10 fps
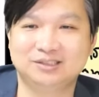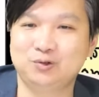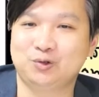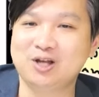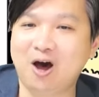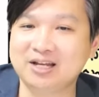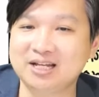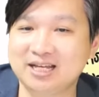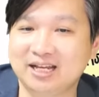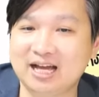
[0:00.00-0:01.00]
สุดยอดจ
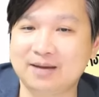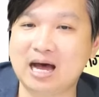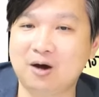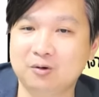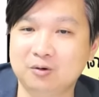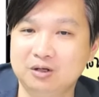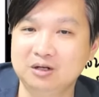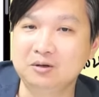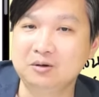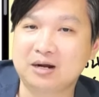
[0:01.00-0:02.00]
ริง ๆ นะครับ เอา
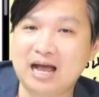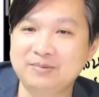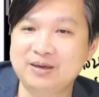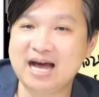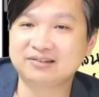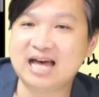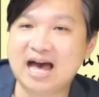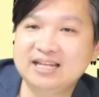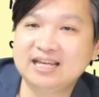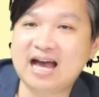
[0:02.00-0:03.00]
คำพิพากษา
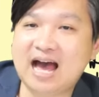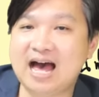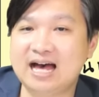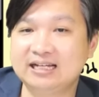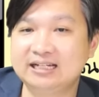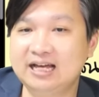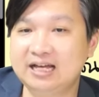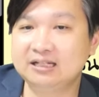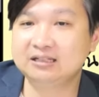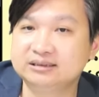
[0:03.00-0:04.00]
ดีกา นะฮะ